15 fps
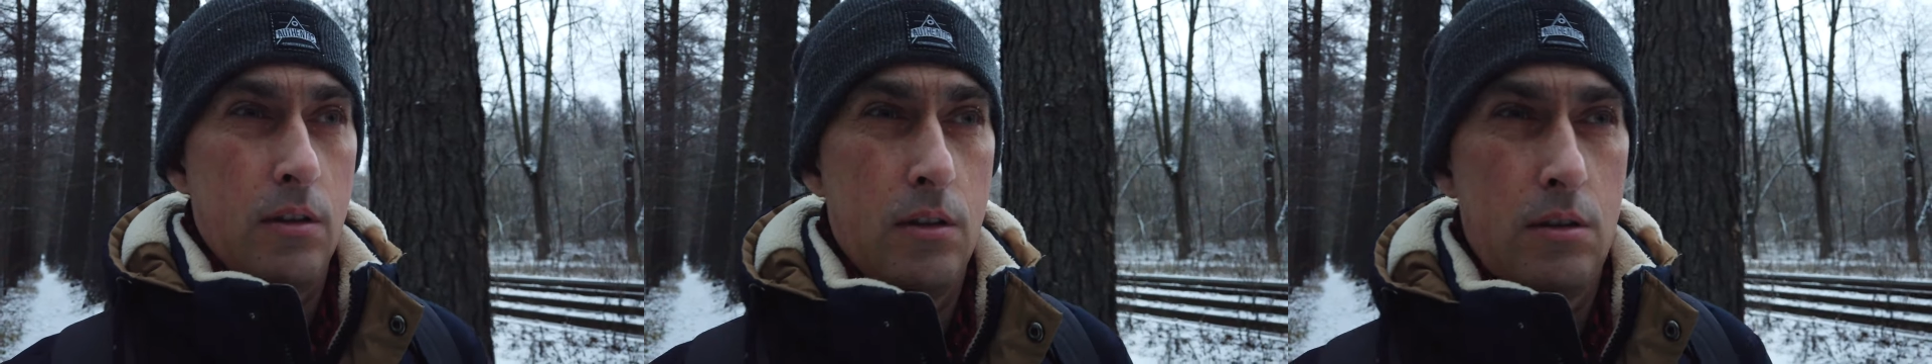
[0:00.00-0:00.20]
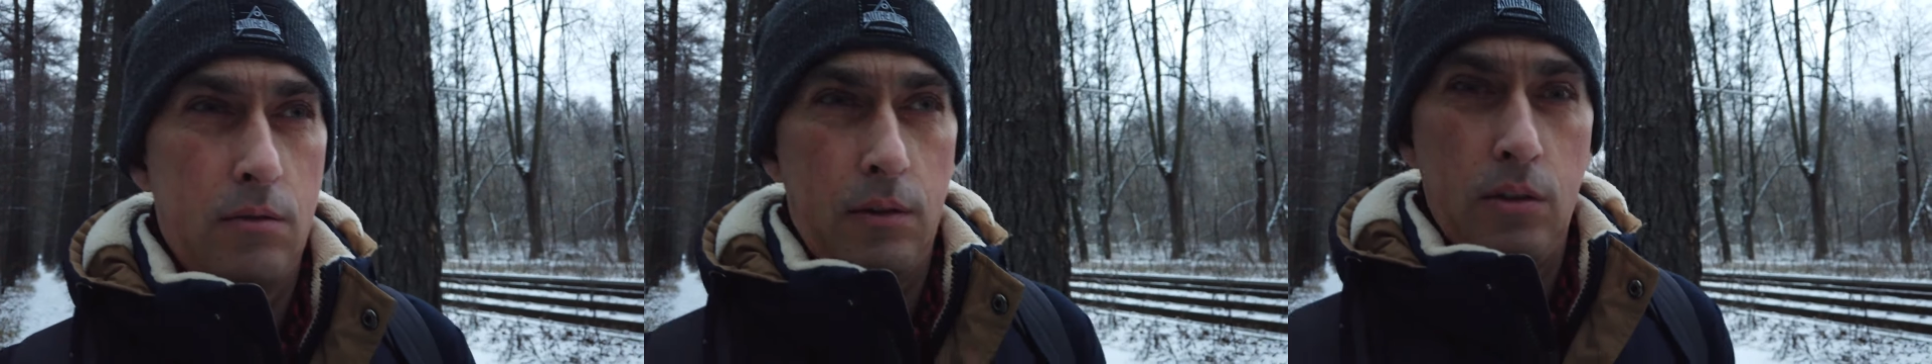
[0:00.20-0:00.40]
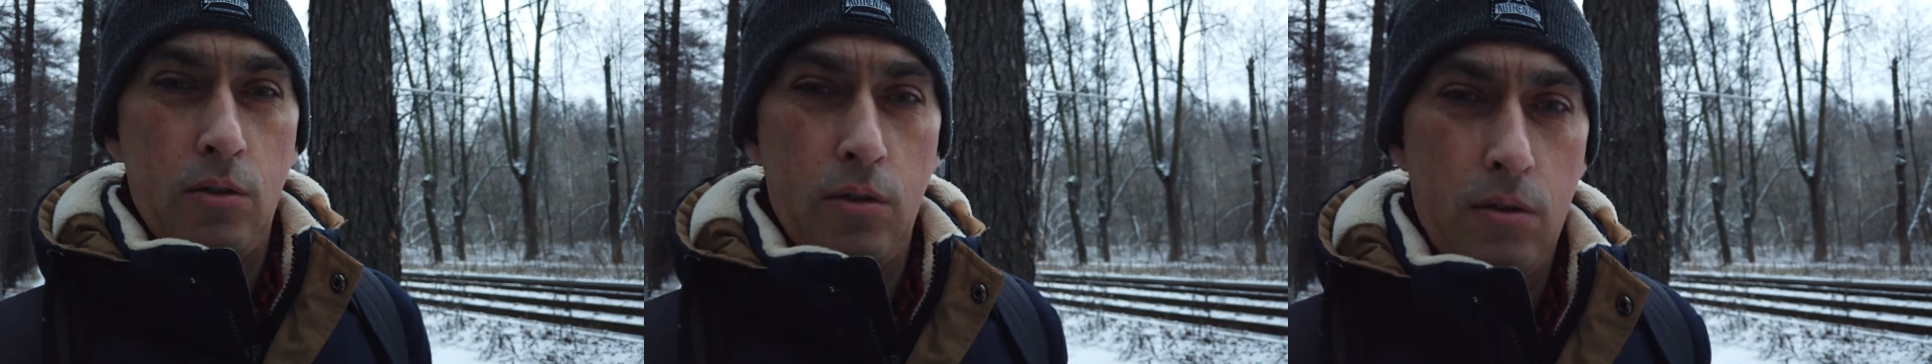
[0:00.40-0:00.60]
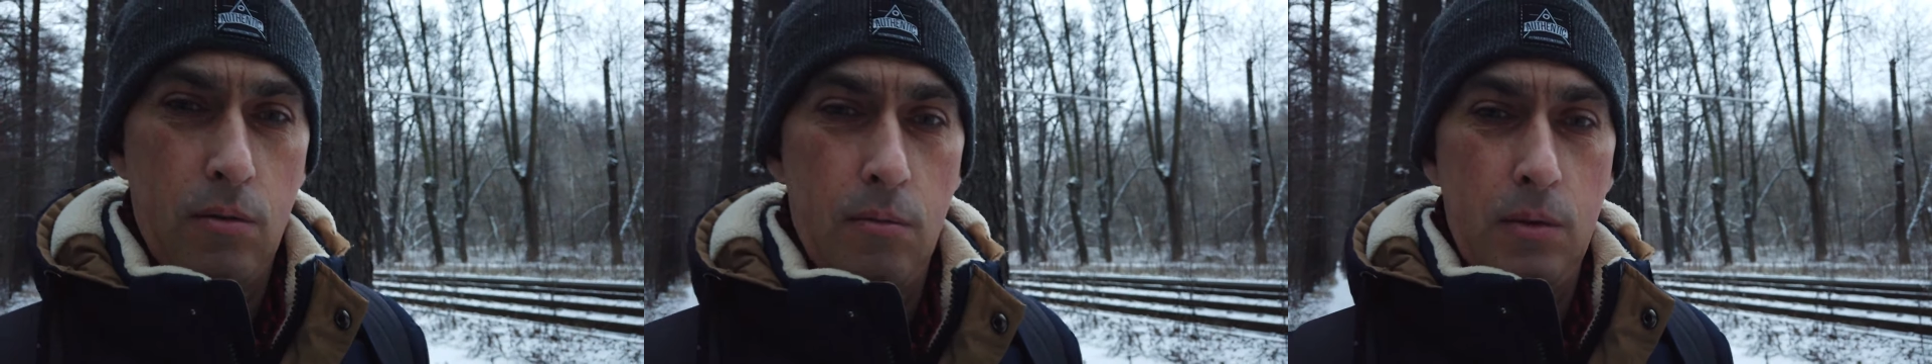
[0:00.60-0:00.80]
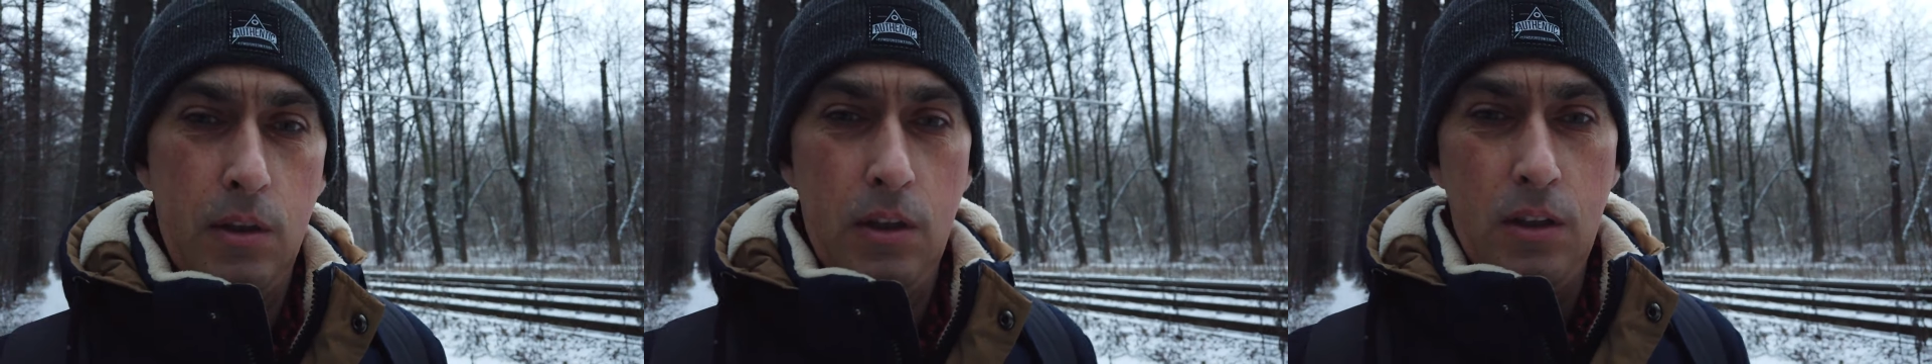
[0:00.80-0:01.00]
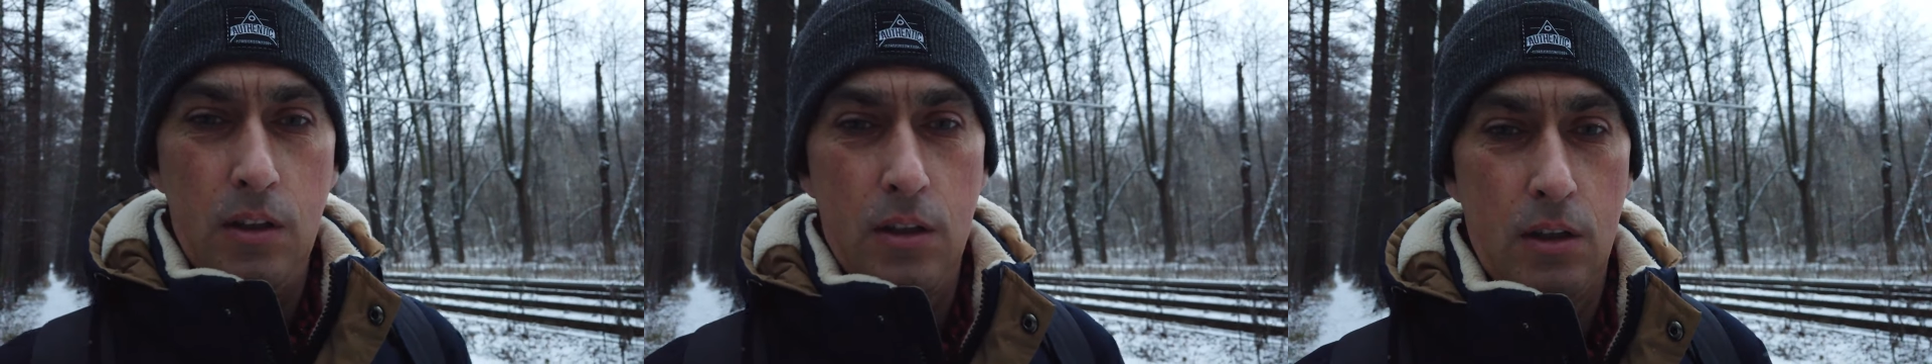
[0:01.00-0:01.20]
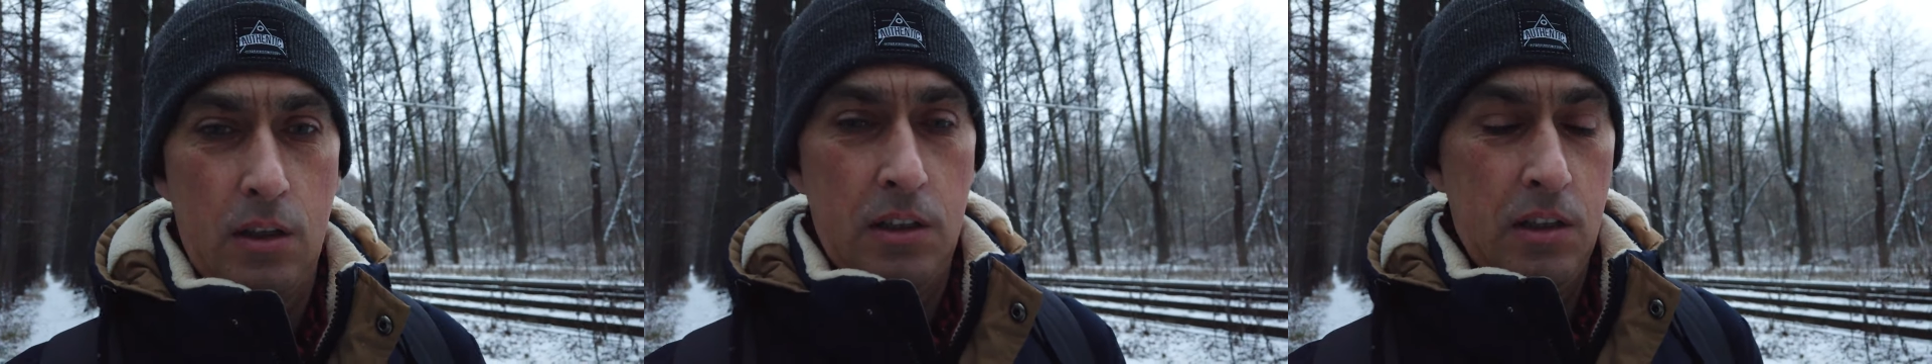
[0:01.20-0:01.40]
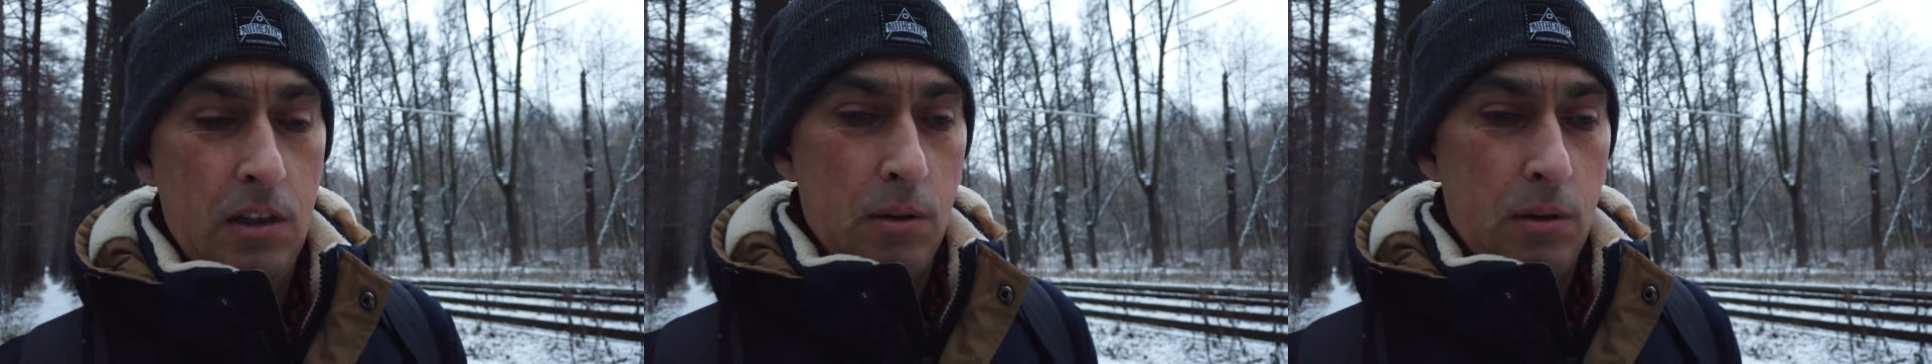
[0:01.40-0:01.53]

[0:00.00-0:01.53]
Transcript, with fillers: свое мнение –